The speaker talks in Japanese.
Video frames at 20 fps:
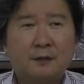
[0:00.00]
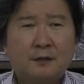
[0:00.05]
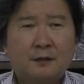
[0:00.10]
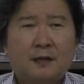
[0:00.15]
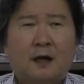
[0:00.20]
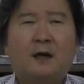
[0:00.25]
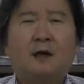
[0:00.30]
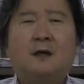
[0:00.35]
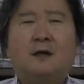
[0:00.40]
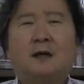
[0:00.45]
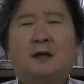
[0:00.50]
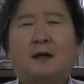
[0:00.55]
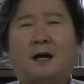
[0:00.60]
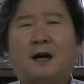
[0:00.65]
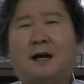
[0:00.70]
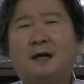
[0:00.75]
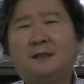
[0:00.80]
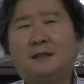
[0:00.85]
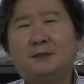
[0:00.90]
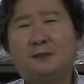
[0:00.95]
だ
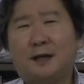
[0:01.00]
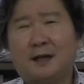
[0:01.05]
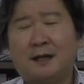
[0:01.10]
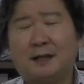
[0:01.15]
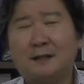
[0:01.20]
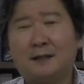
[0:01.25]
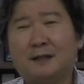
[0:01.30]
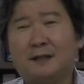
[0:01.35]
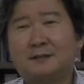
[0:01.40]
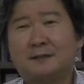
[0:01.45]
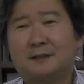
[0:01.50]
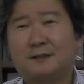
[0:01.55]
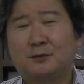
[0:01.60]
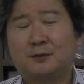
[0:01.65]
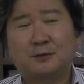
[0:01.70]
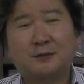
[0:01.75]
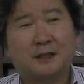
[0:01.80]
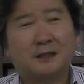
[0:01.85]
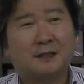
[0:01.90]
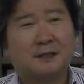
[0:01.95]
価値わかんないやつは
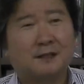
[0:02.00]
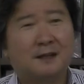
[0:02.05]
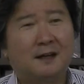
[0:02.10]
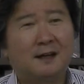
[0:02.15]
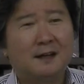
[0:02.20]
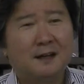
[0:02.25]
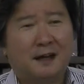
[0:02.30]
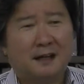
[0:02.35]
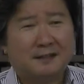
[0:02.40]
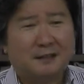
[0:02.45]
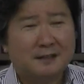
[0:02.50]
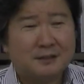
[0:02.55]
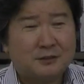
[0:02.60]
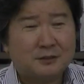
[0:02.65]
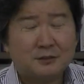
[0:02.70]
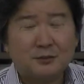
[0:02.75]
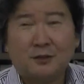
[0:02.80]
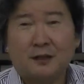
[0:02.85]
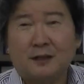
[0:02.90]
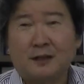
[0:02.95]
そうじゃないんだ。あ、手
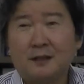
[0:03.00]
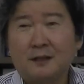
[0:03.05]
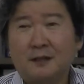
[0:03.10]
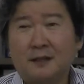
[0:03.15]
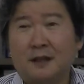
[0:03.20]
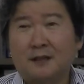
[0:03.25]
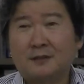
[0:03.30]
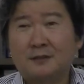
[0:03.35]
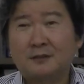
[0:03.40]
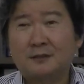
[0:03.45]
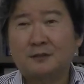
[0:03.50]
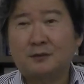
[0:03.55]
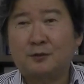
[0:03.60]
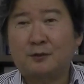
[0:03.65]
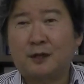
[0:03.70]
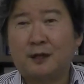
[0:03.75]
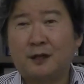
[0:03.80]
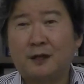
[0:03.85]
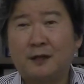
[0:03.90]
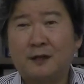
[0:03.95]
数料が安いと
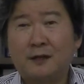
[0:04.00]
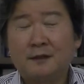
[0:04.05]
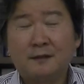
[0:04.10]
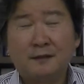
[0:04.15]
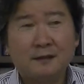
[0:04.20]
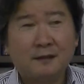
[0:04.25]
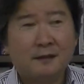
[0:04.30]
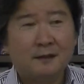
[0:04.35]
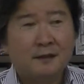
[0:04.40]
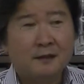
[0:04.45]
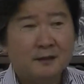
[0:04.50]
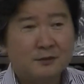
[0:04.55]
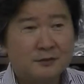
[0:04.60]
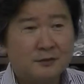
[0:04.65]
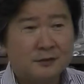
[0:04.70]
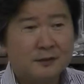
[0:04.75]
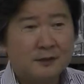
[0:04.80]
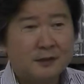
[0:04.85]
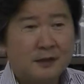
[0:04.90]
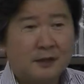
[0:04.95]
かね、要す
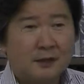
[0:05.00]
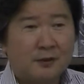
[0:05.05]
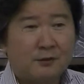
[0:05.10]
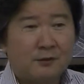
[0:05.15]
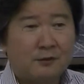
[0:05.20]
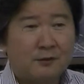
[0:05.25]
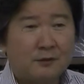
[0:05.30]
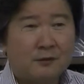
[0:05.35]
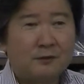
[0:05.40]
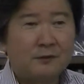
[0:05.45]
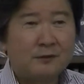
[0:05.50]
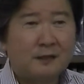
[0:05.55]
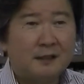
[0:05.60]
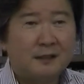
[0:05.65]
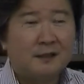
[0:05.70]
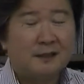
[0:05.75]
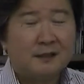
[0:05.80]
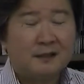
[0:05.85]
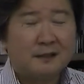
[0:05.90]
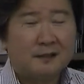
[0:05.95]
るにあのー、
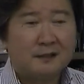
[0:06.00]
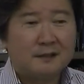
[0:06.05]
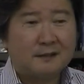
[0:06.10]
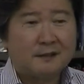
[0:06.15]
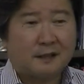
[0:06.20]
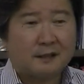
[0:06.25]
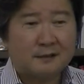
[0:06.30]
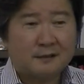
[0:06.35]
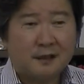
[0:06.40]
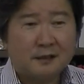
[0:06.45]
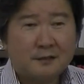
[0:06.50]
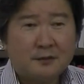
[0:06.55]
ね、えー、手